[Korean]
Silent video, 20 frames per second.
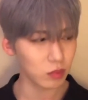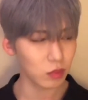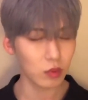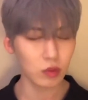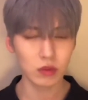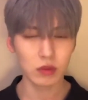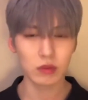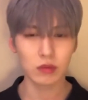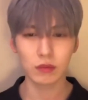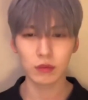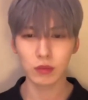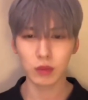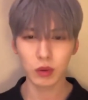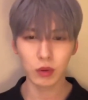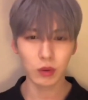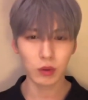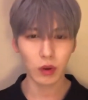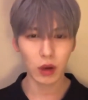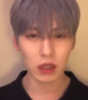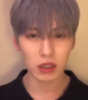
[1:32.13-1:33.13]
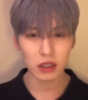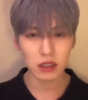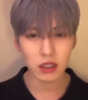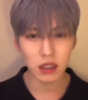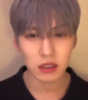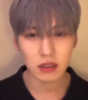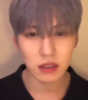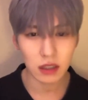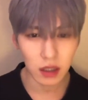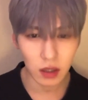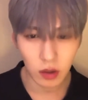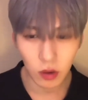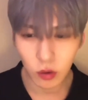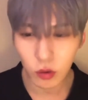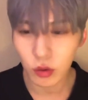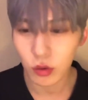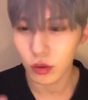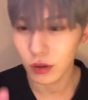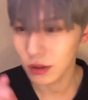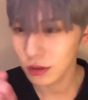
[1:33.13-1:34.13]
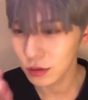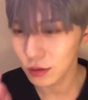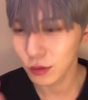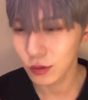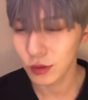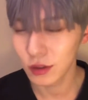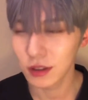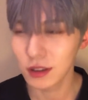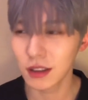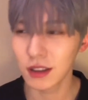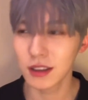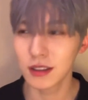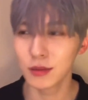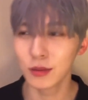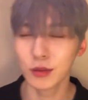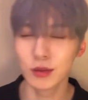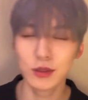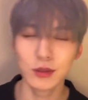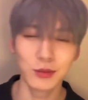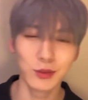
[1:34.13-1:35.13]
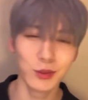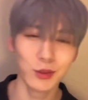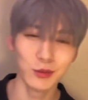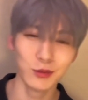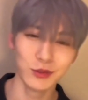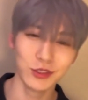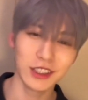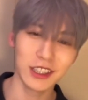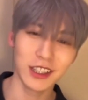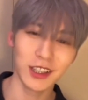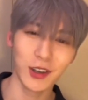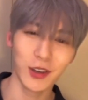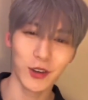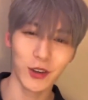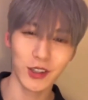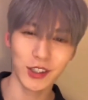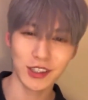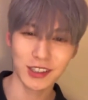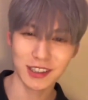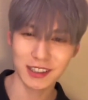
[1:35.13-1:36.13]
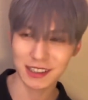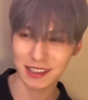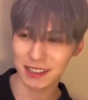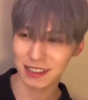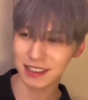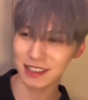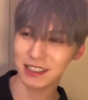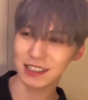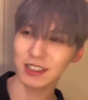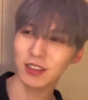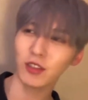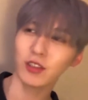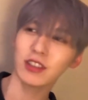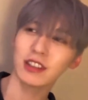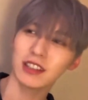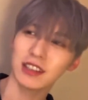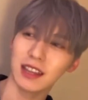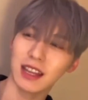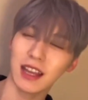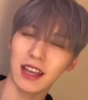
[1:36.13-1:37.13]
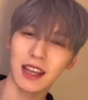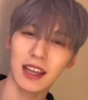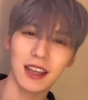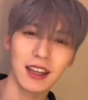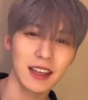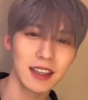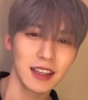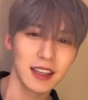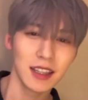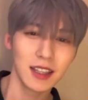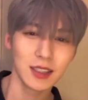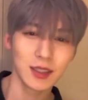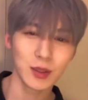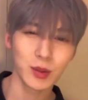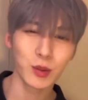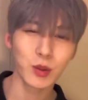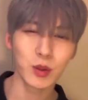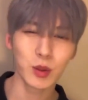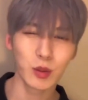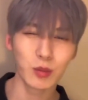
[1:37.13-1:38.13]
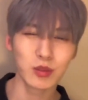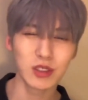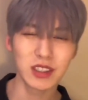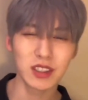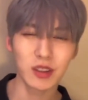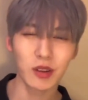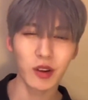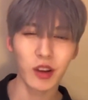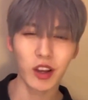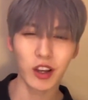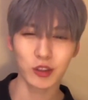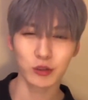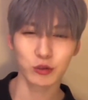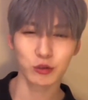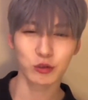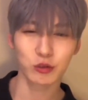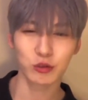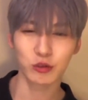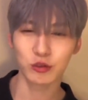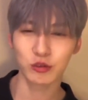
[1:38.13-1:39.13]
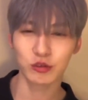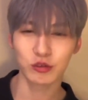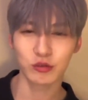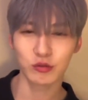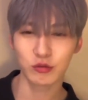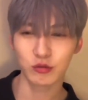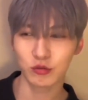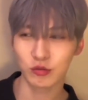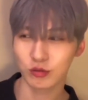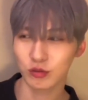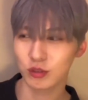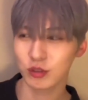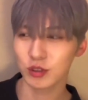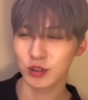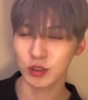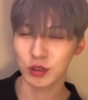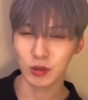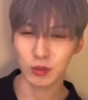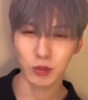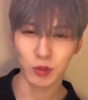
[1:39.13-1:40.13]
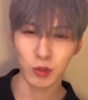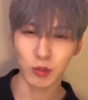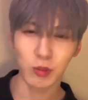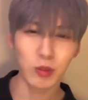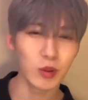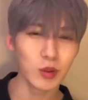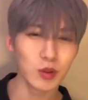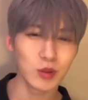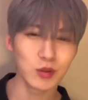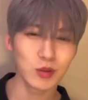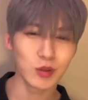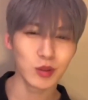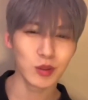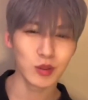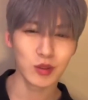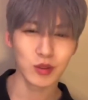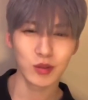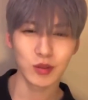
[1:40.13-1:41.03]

옷, 뭐, 뭘 확인하느라 거울을 이렇게 들고 있는데 그 모습이 너무 웃긴 거예요 찍었는데 성형이 너무 싫어해가지고 못 보여줘요